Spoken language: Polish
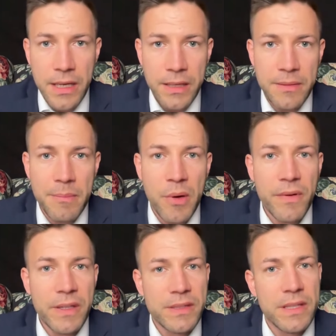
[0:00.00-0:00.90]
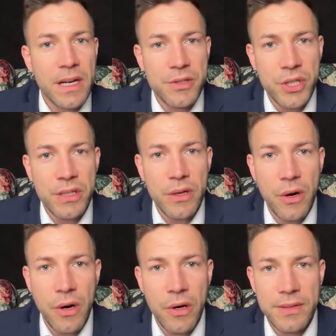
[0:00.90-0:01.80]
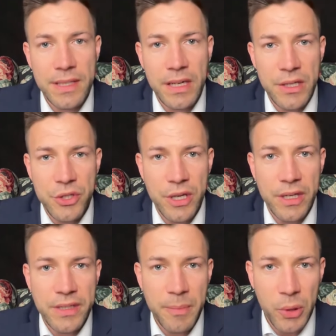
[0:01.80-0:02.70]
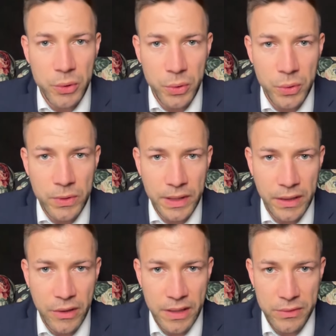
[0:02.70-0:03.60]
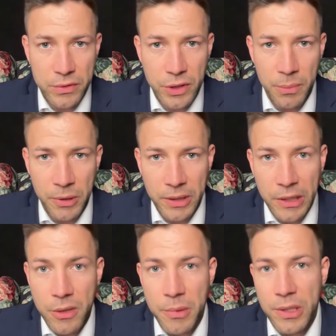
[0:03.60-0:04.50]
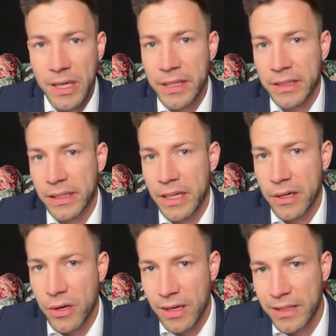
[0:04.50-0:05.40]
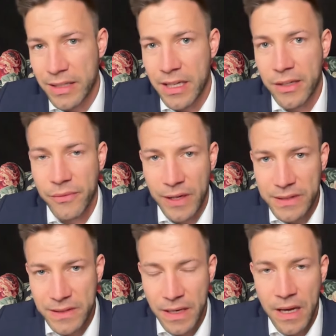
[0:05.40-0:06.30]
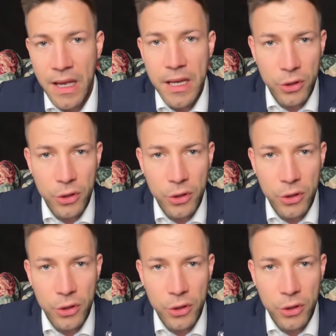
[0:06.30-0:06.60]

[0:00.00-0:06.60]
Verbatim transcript: E, mowa jest raczej o zakazie reeksportu tego gazu skroplonego, bo kraje takie jak Holandia, jak Francja,